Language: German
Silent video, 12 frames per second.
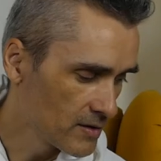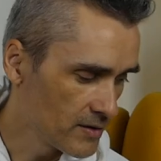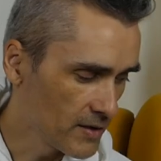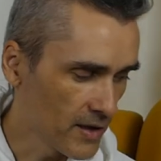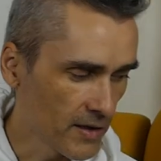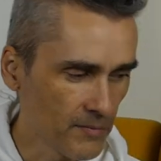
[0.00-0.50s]

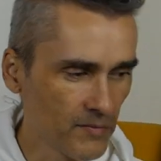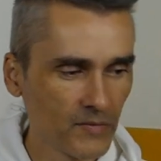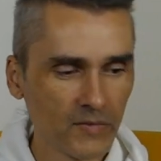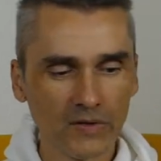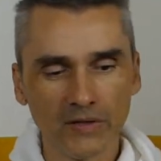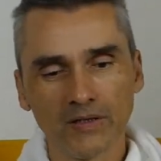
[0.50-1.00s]
ja,
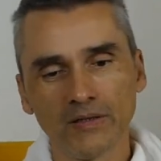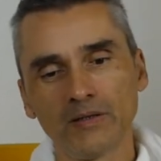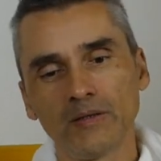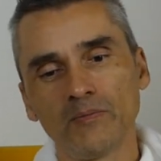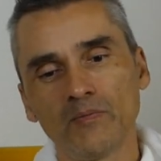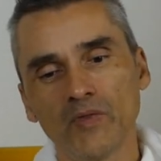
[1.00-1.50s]

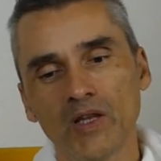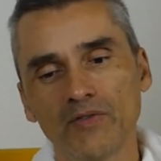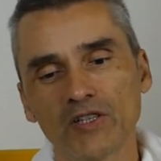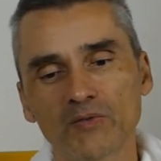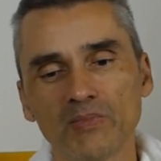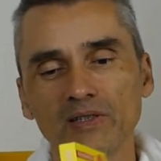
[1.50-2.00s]
ähm,
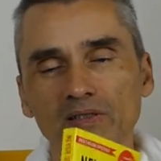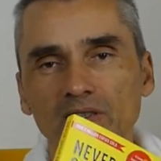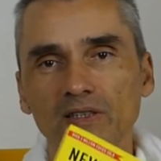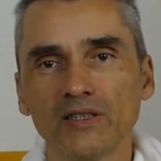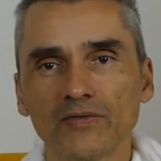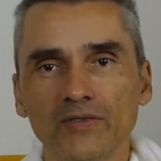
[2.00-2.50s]
Never Split
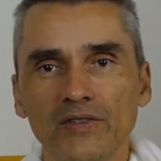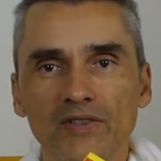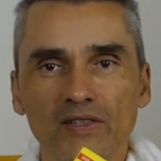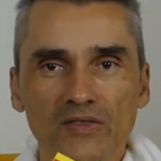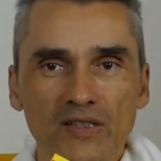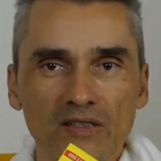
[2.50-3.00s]
the
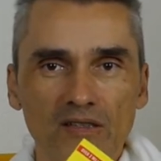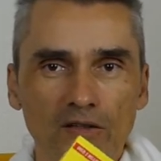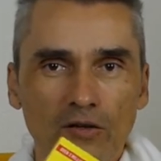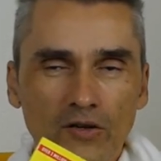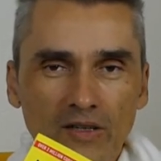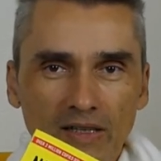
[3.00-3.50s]
Difference, also das ist
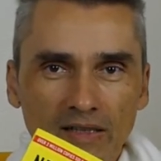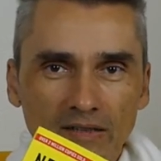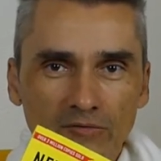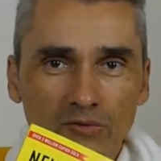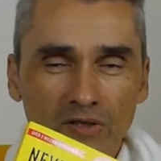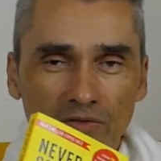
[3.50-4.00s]
auch
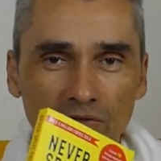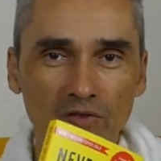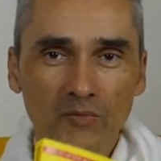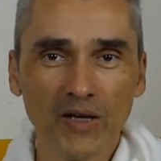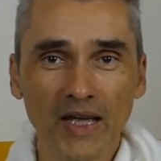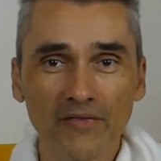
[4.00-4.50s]
recht gut von
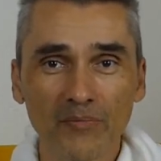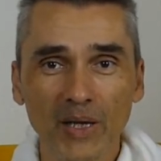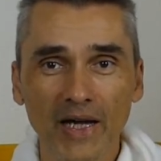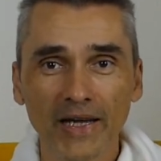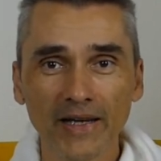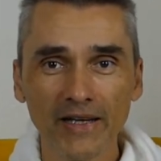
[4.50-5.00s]
so einem
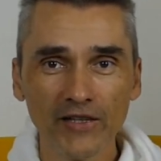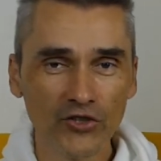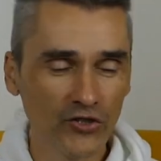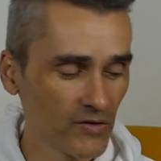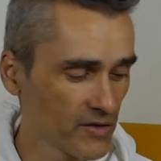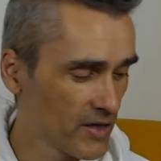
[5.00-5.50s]

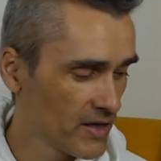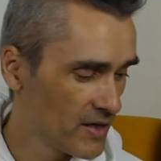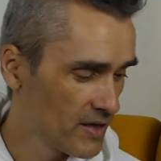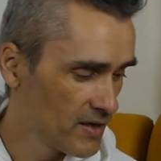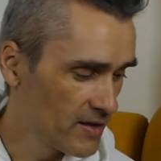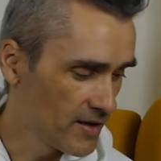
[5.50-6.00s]
FBI-Agent
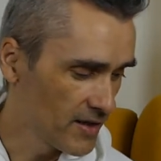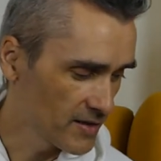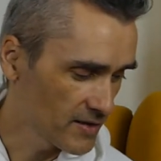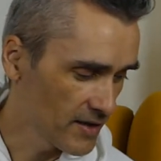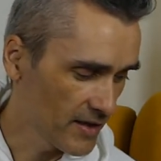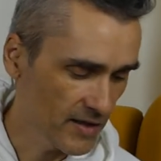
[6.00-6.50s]
ja,
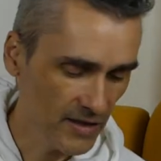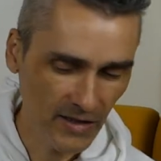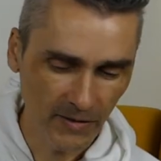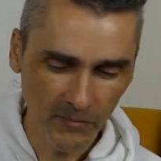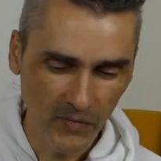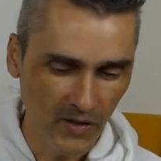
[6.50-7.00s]

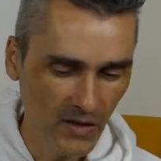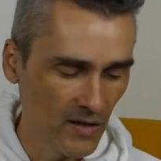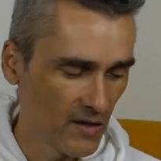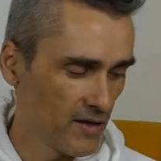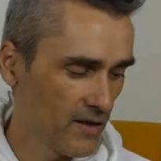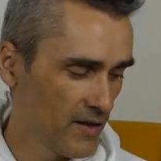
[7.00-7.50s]
der
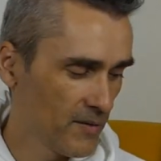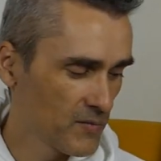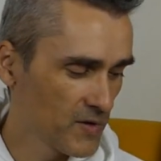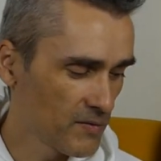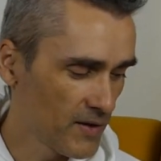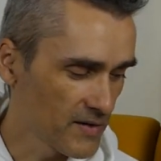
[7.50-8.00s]

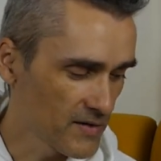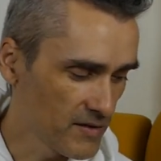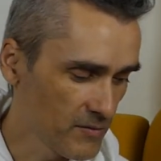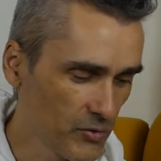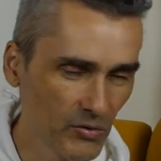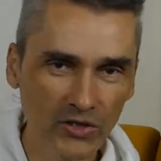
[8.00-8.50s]
ähm, quasi
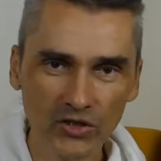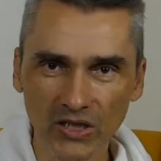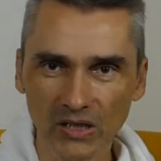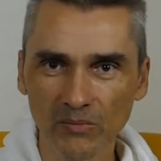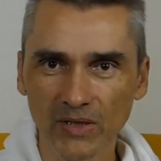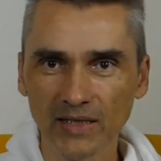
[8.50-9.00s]
ein Buch
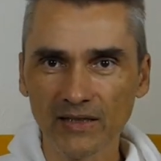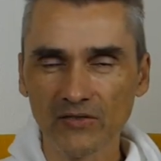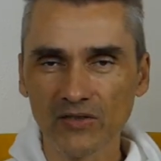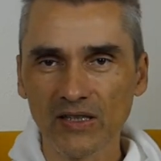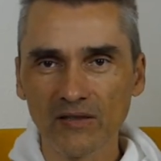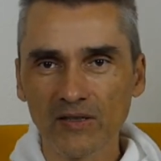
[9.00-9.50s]
geschrieben hat,
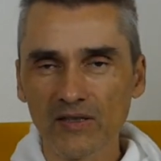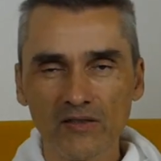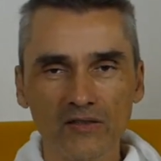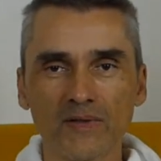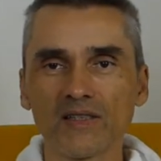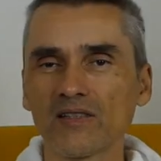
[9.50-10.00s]
also der quasi
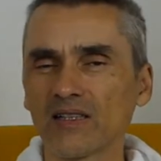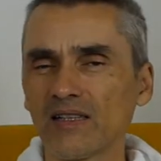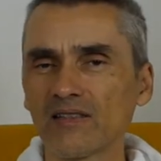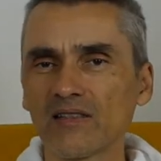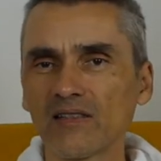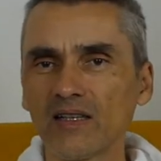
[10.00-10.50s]
20,
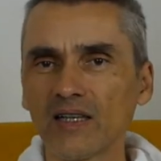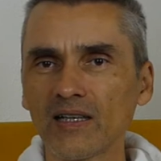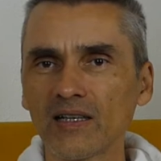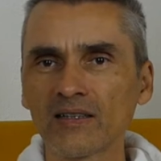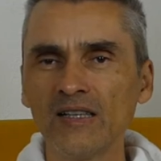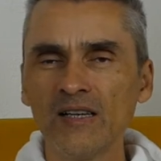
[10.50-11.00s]
30 Jahre
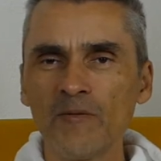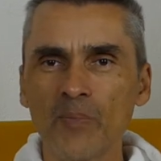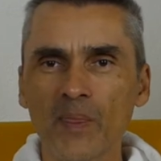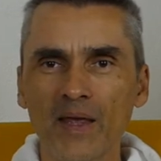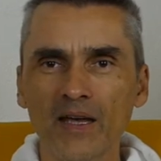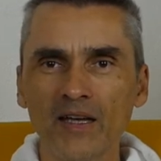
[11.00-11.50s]
lang
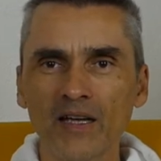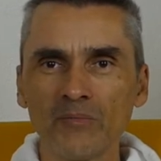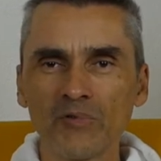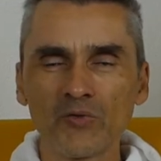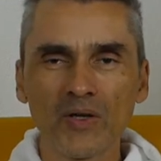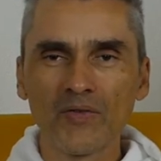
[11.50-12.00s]
äh,
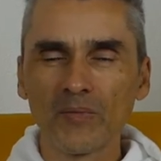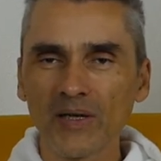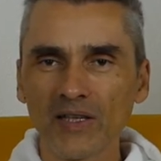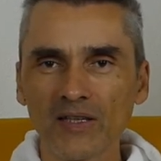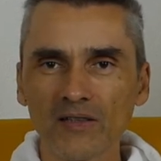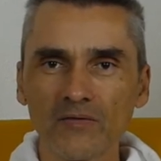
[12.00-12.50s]
mit
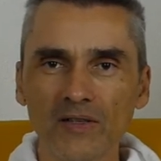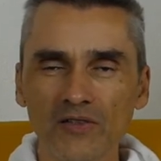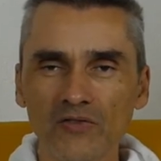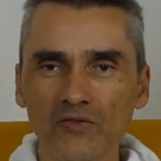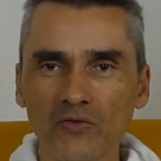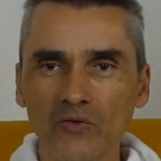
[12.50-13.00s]
Schwerverbrechern
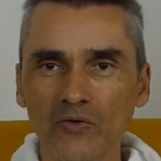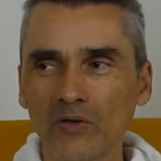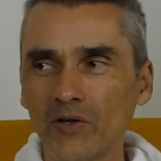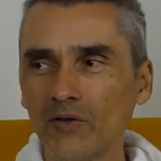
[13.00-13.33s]
quasi so